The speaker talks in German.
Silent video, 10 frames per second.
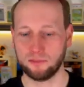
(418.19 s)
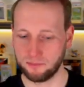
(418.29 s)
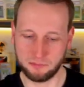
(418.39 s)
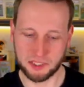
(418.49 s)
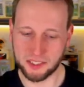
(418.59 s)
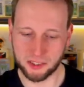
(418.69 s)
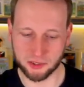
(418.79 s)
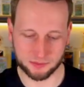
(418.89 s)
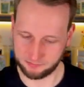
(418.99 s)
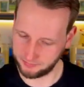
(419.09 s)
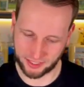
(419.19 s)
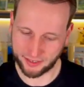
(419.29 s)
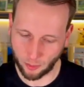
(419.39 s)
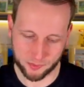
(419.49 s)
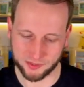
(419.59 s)
mit die, ich
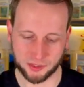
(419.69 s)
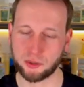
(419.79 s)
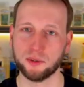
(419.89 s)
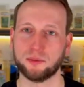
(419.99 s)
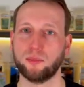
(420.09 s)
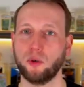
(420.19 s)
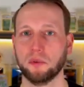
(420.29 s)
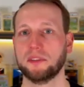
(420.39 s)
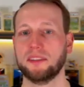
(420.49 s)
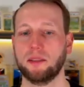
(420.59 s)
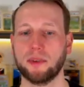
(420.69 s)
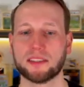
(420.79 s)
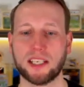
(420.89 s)
glaube, es sind die schönsten Promos, die es jemals